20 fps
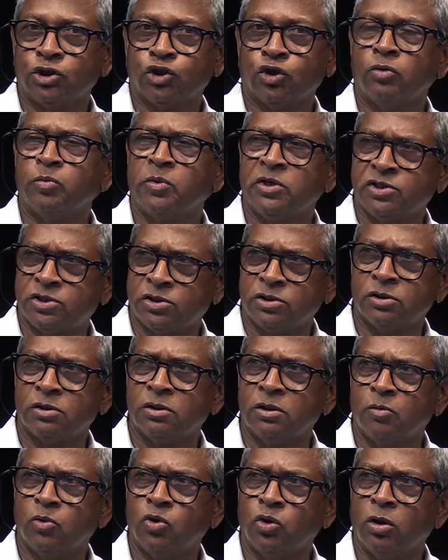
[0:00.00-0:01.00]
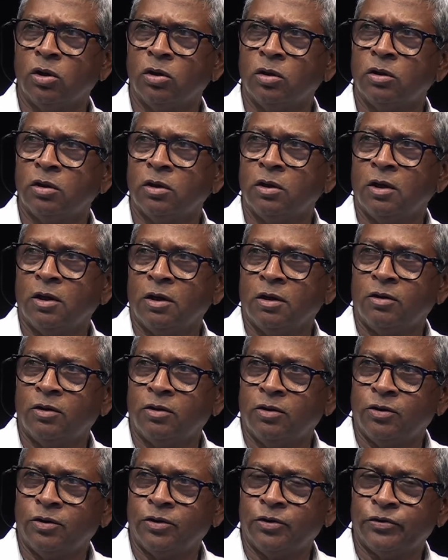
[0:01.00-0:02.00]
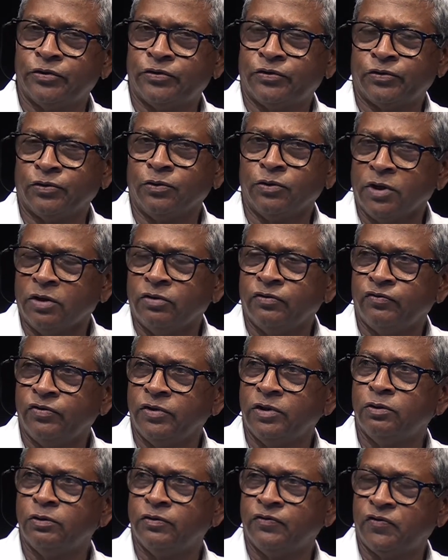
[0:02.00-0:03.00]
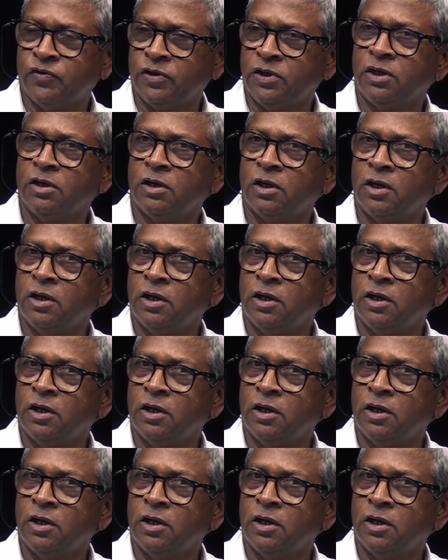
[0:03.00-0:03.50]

comme un style d'abord. Euh, on a envie de le faire.